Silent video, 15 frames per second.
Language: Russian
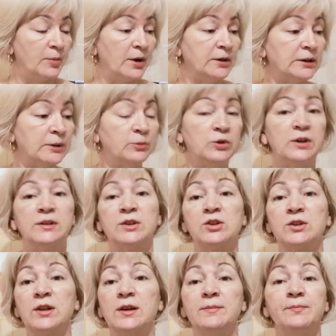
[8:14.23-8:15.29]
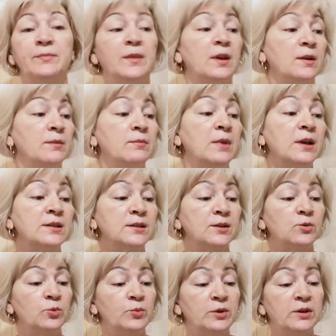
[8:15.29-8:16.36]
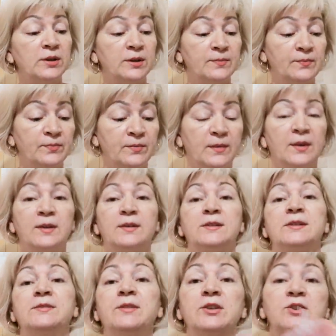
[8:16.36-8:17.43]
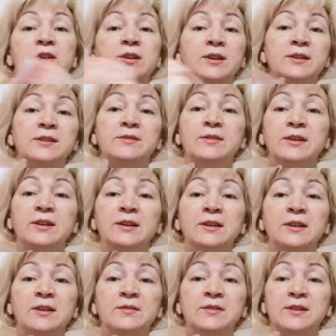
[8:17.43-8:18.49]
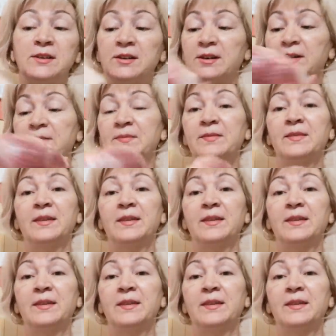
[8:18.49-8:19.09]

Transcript: Поэтому я зашла, мясо купила, свеженькой свининки взяла.